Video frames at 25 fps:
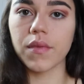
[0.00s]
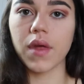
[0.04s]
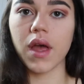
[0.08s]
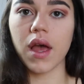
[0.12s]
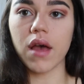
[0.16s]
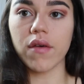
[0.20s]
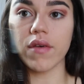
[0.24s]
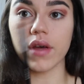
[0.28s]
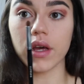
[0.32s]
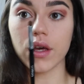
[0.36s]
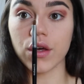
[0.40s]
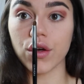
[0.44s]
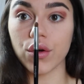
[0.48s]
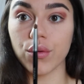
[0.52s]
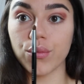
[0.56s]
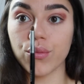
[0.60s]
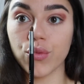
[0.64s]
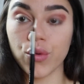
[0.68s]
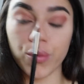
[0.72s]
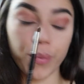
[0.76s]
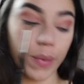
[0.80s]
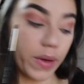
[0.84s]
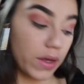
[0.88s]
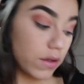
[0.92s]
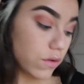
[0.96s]
Avec
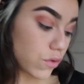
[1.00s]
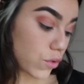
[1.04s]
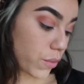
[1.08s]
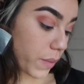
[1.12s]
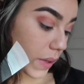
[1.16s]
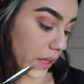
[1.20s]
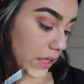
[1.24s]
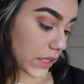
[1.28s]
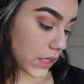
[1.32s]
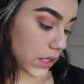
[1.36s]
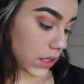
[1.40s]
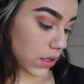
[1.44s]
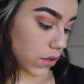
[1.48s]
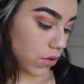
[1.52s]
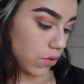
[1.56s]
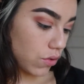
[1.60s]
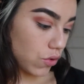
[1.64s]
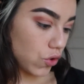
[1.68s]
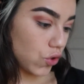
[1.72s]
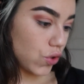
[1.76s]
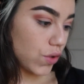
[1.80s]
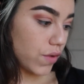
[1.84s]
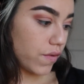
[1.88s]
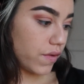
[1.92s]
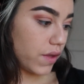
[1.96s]
mon pinceau précision,
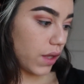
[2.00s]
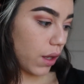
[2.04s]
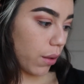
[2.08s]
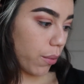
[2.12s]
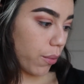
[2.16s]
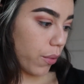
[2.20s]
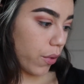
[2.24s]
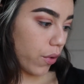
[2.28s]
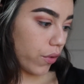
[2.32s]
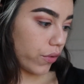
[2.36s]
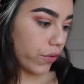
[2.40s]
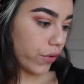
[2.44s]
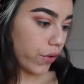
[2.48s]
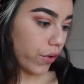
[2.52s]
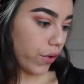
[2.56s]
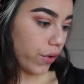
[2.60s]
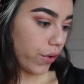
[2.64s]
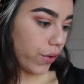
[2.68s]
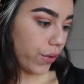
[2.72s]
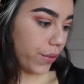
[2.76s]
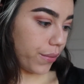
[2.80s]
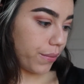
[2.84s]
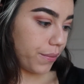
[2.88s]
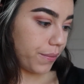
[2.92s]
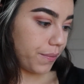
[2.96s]
je vais venir prendre
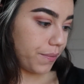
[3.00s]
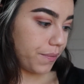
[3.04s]
euh,